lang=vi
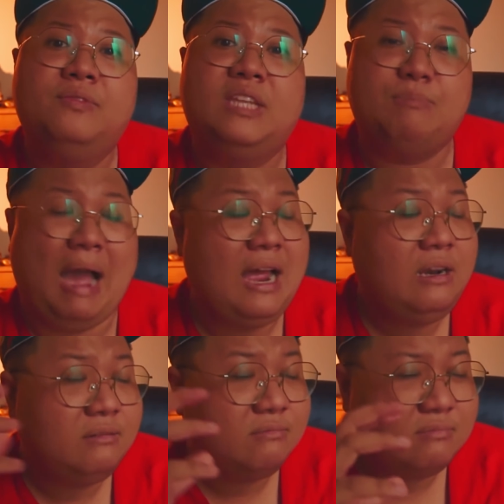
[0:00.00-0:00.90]
thì
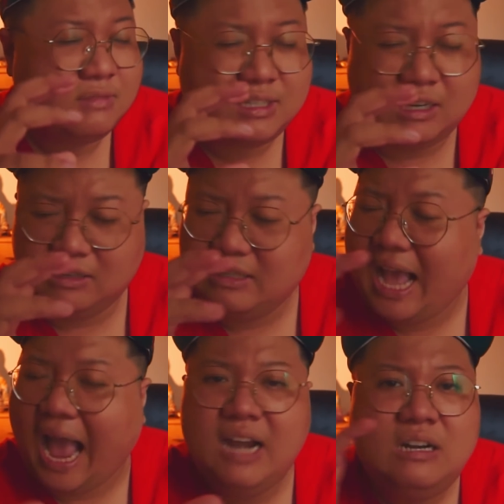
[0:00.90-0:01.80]
bả cự
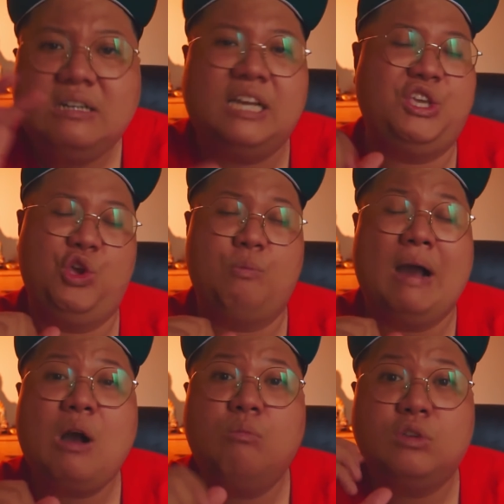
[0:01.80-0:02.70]
cãi rất là nhiều
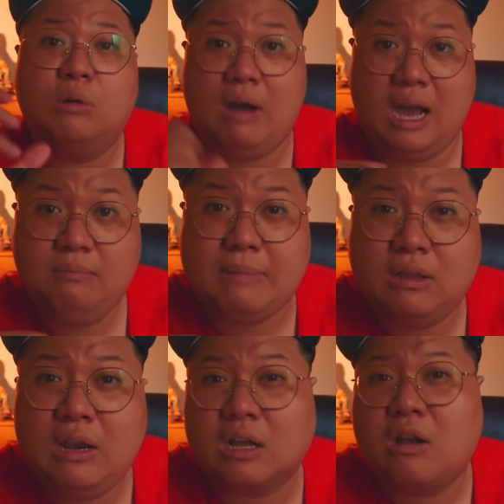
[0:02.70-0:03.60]
bả không cho mở bả
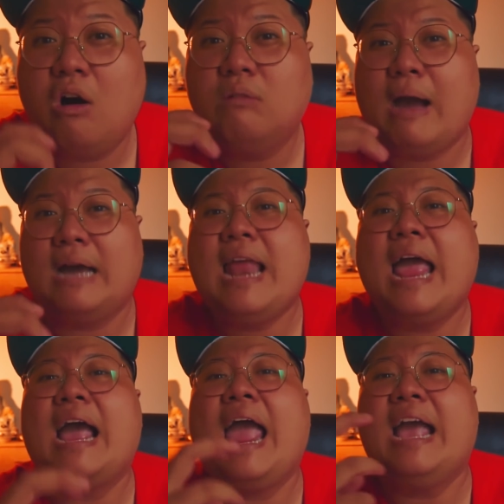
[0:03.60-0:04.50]
nói là con bả
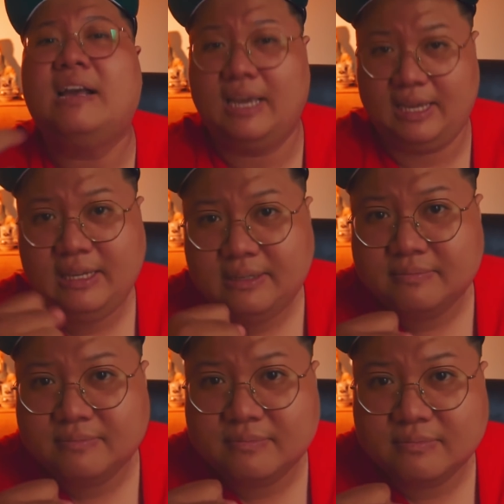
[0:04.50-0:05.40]
đang an nghỉ
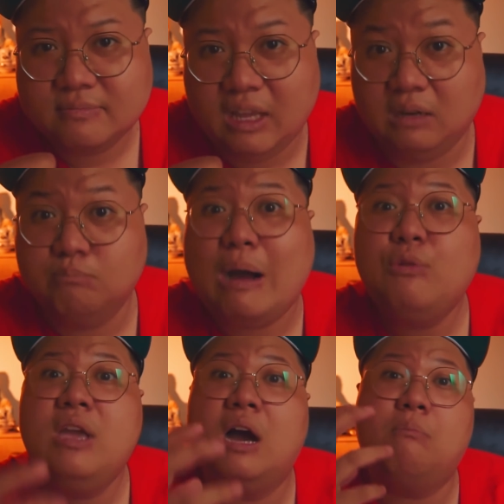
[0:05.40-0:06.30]
đừng
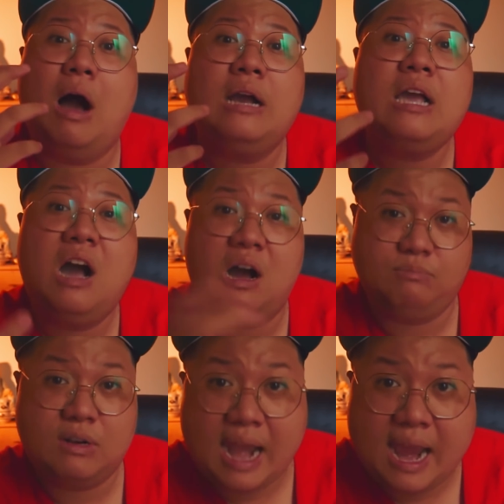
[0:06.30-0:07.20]
bao giờ mở cái
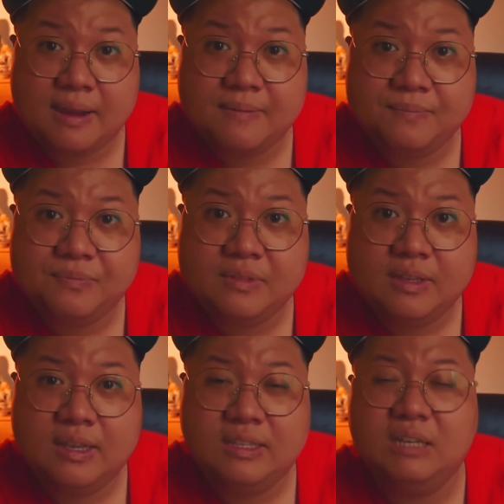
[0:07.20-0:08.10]
hòm đó ra
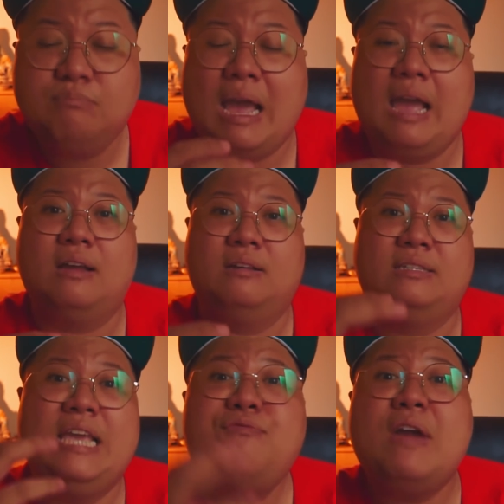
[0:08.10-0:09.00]
nhưng mà
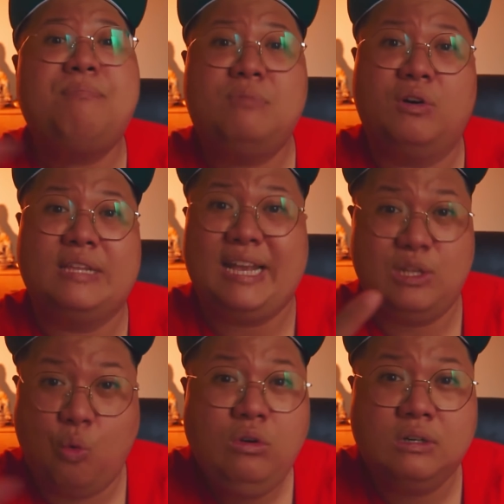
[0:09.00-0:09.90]
giấy phép rồi đầy
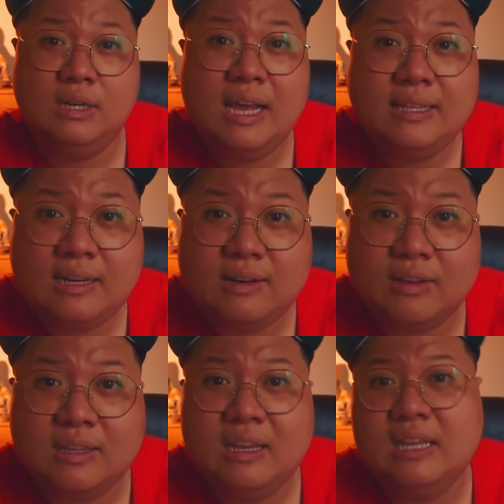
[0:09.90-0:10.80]
đủ người lên hết
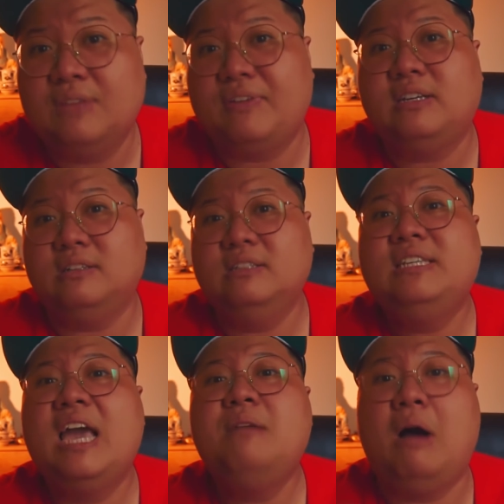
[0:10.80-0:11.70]
rồi thì phải cưỡng
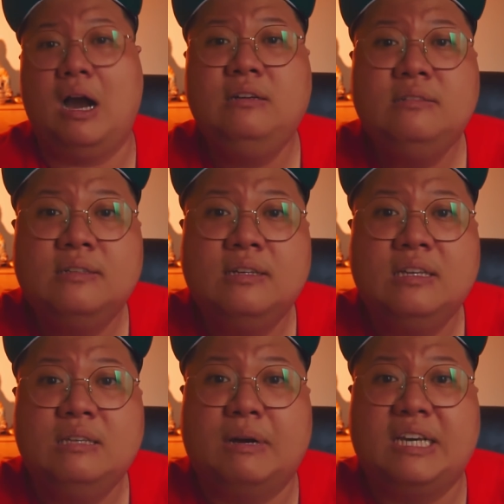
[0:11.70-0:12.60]
chế mở
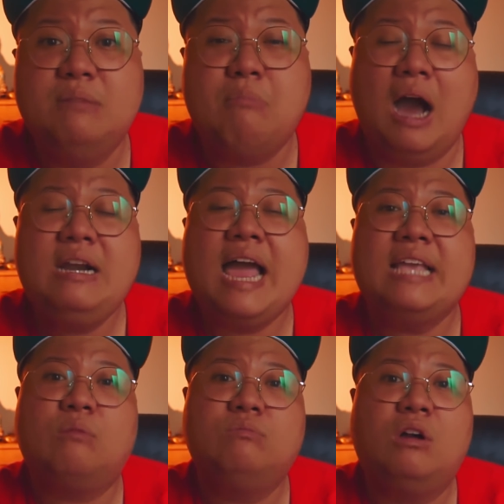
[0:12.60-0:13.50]
mà khi mở ra
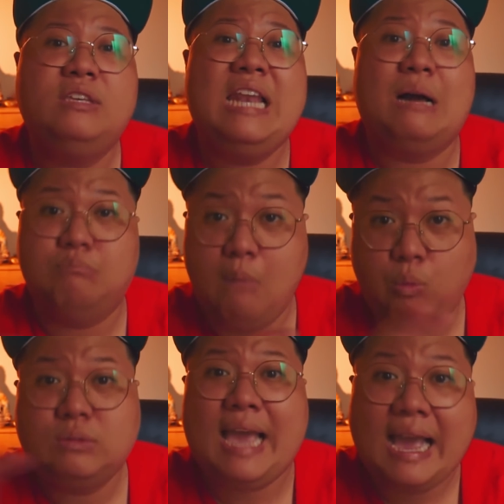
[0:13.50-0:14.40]
trong đó chỉ là
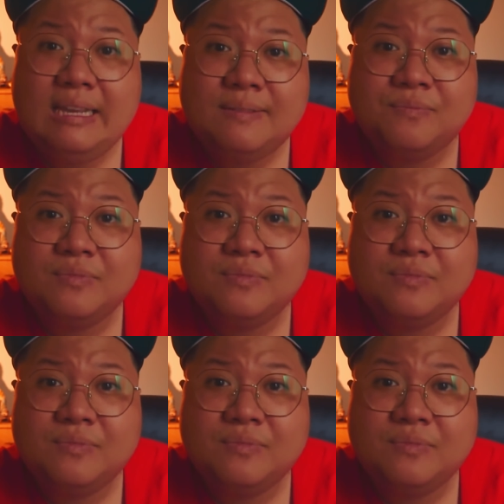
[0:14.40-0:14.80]
bột trắng